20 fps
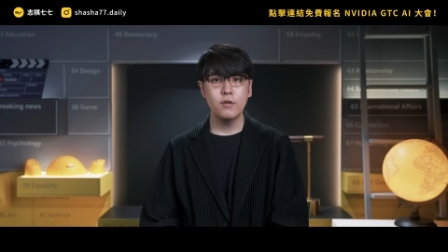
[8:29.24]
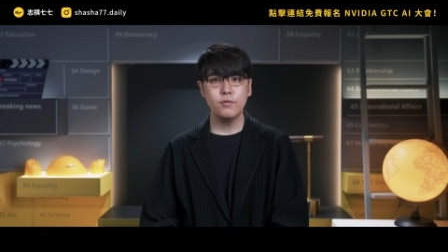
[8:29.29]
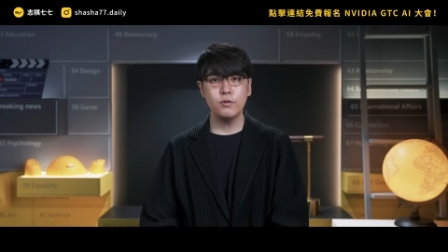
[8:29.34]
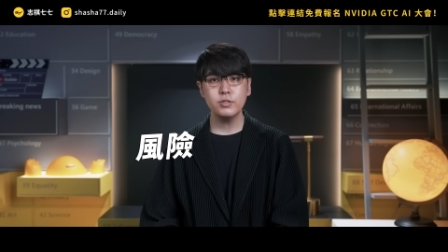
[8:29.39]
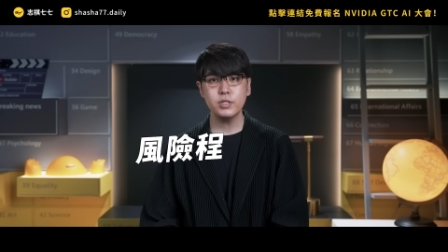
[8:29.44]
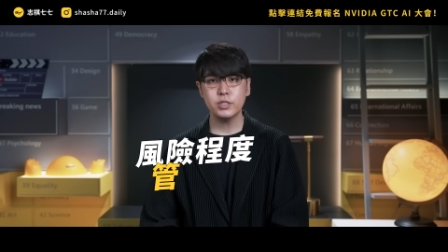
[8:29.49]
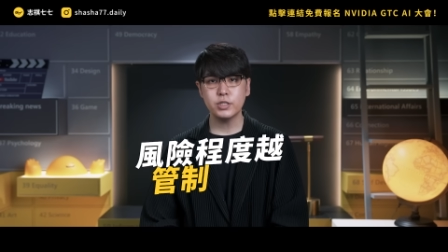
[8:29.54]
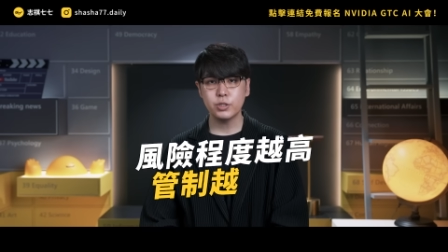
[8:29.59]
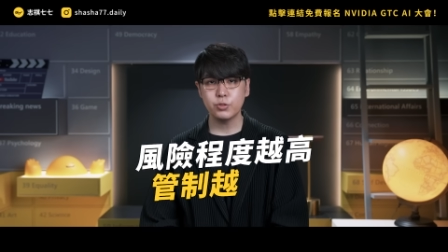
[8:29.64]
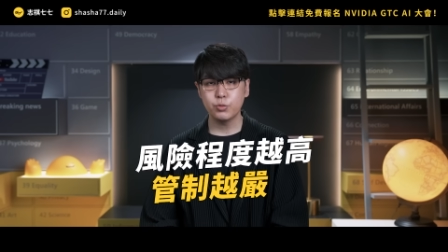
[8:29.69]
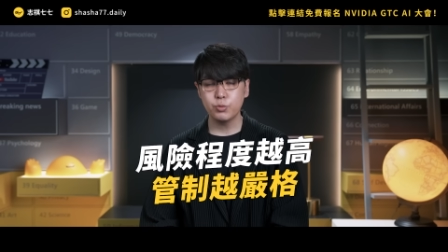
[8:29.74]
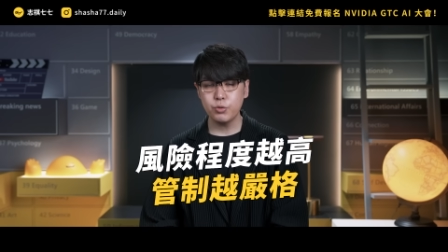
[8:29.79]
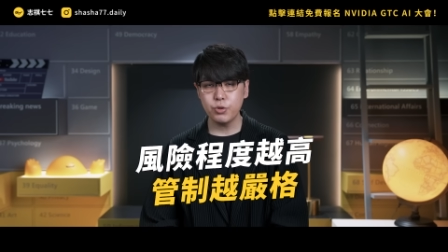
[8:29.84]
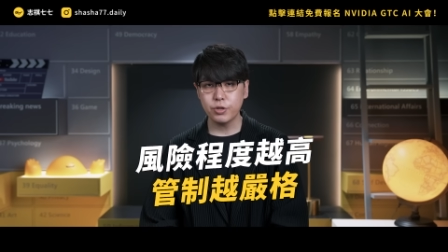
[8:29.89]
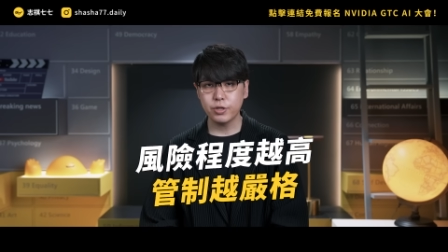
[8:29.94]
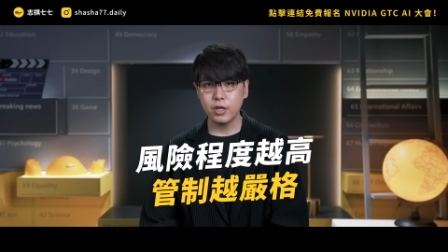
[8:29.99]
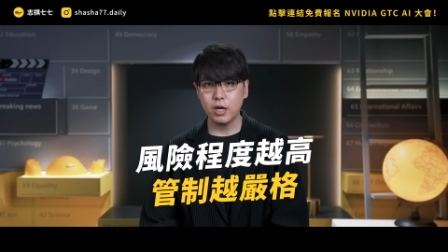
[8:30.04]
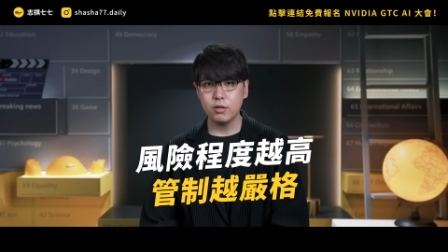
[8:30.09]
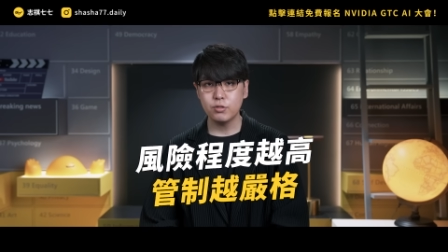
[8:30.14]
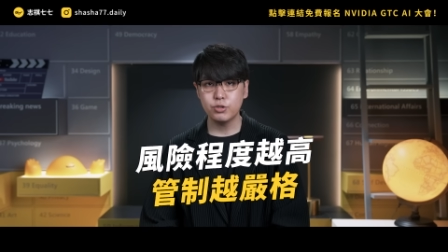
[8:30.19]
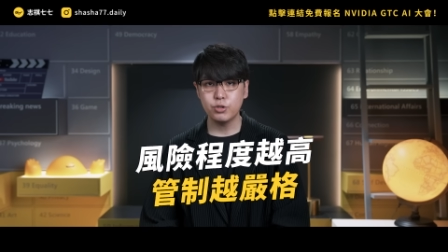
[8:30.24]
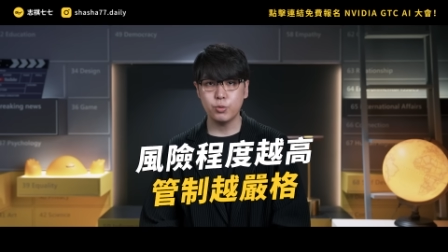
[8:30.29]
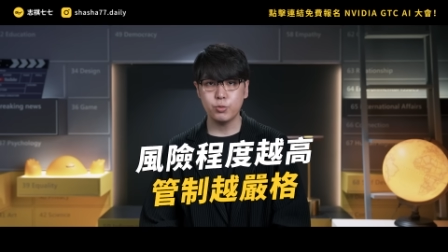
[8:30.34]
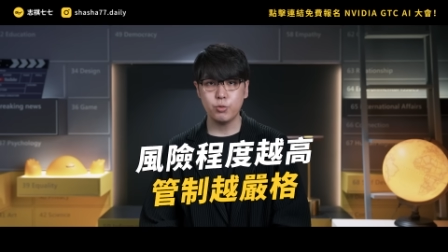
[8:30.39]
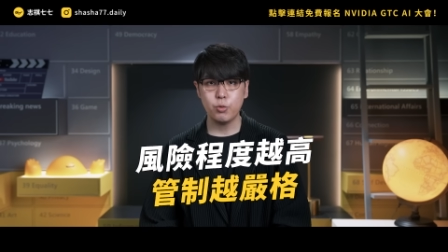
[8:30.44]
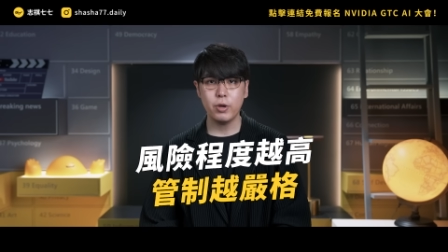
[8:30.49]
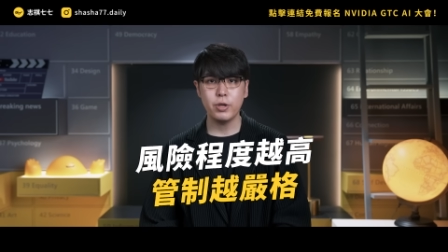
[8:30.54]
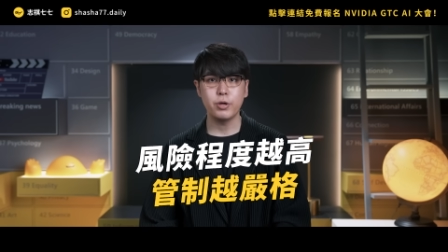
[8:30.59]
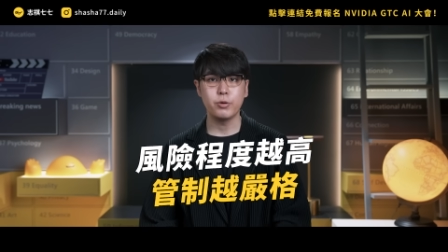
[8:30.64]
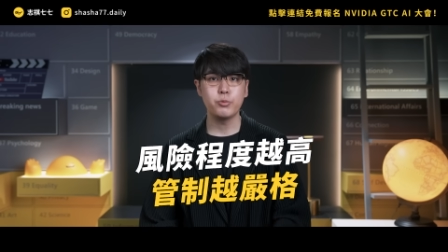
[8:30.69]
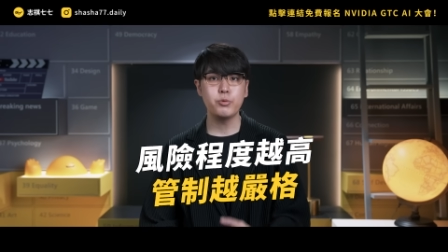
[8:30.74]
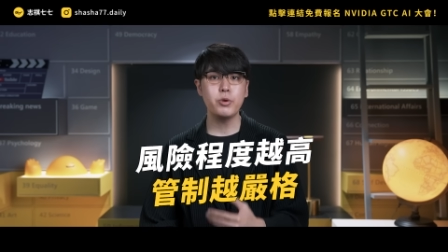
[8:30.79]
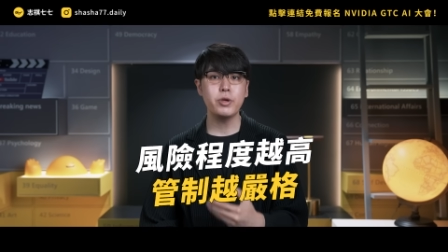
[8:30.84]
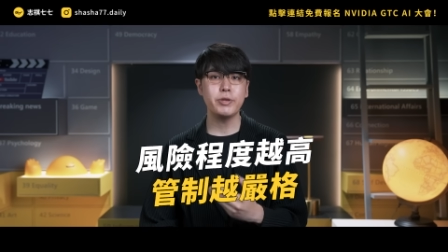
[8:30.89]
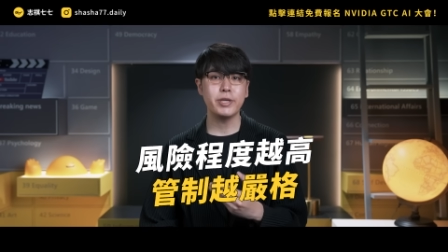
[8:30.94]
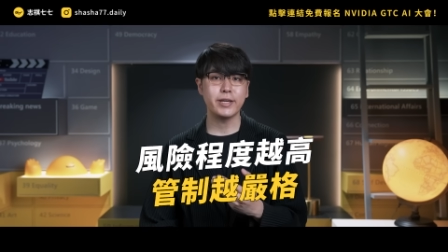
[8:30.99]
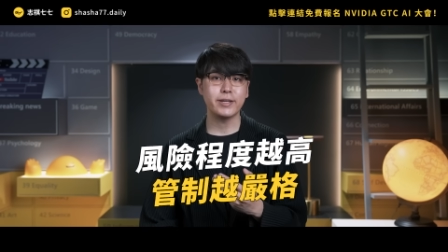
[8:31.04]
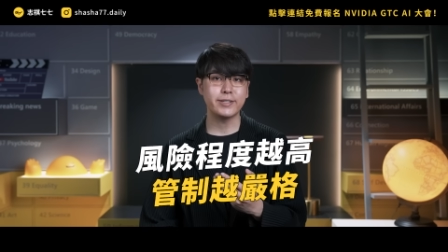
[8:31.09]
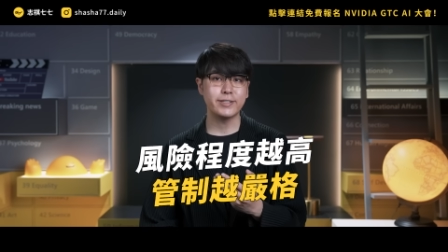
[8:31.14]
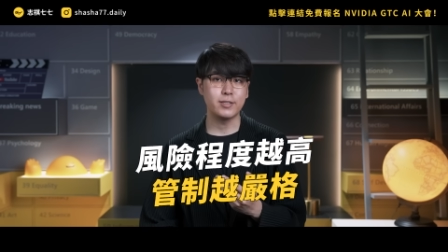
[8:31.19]
风险程度越高，就越会有越
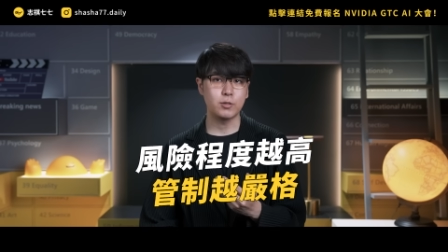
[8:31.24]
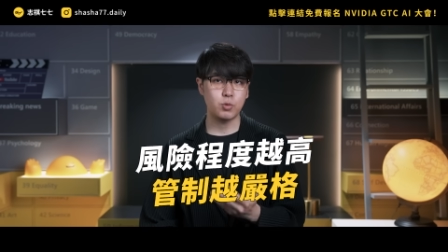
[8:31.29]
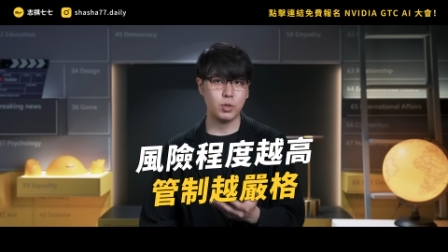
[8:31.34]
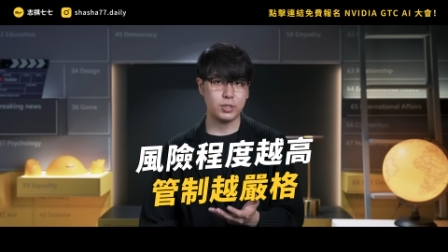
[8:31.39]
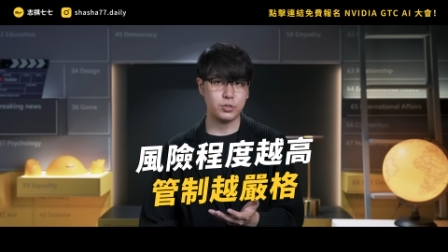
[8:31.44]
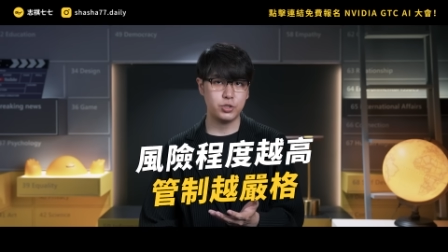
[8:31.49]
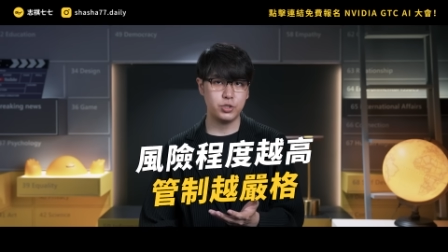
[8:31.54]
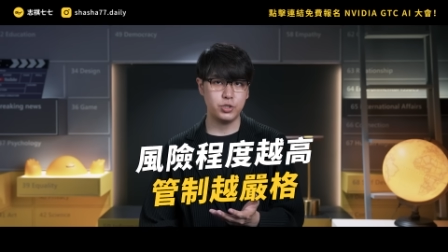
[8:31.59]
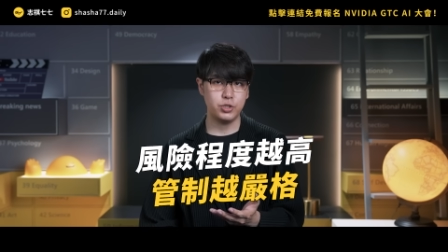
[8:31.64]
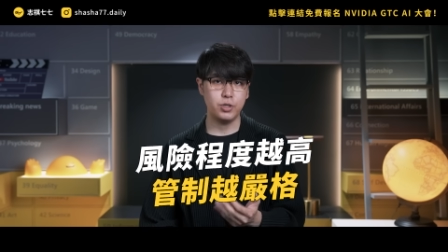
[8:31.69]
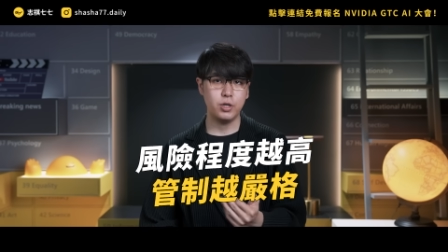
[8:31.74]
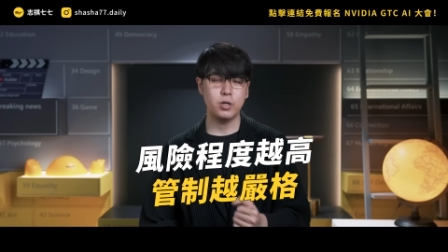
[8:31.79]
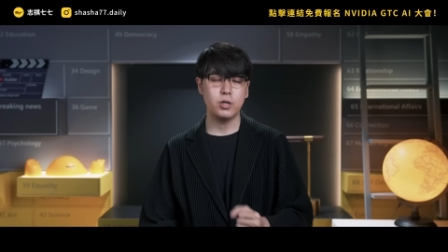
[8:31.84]
严格的管制，